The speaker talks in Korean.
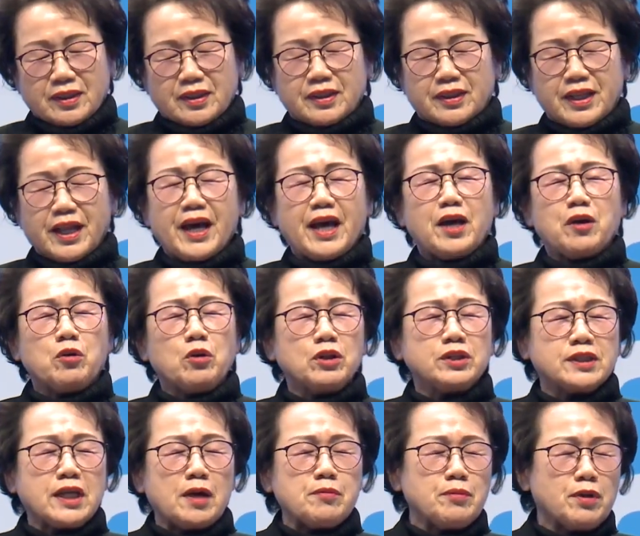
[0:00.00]
네, 올
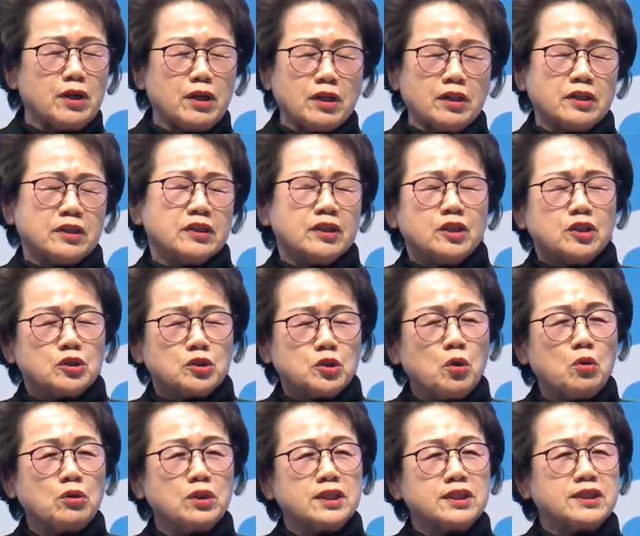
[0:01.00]
3월
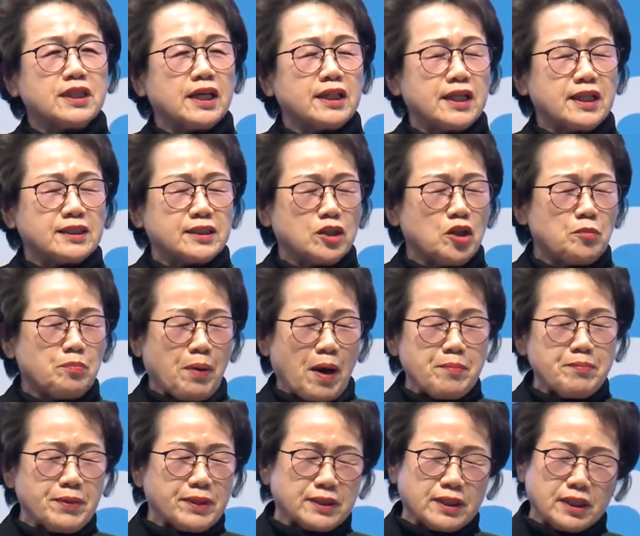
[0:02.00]
속리산에서
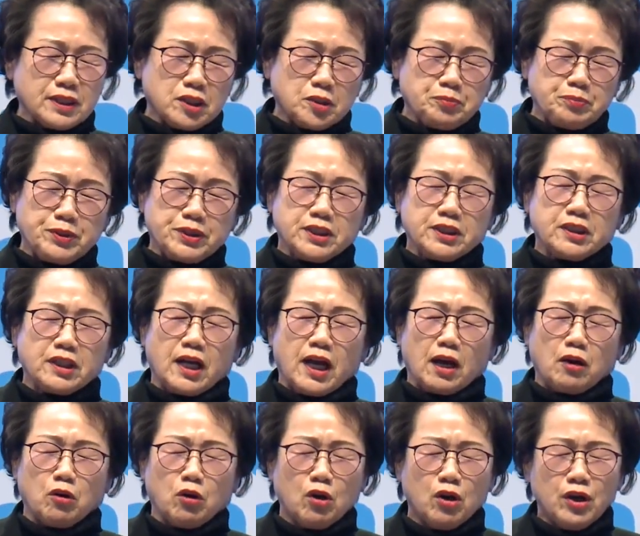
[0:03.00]
판매사 스피치를
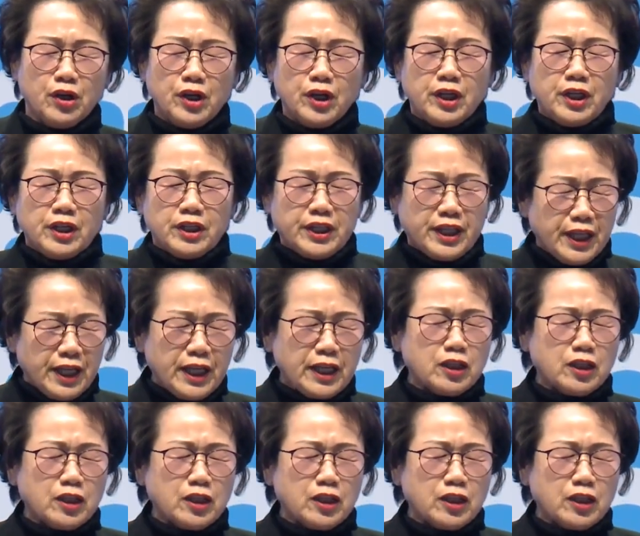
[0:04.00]
하고 이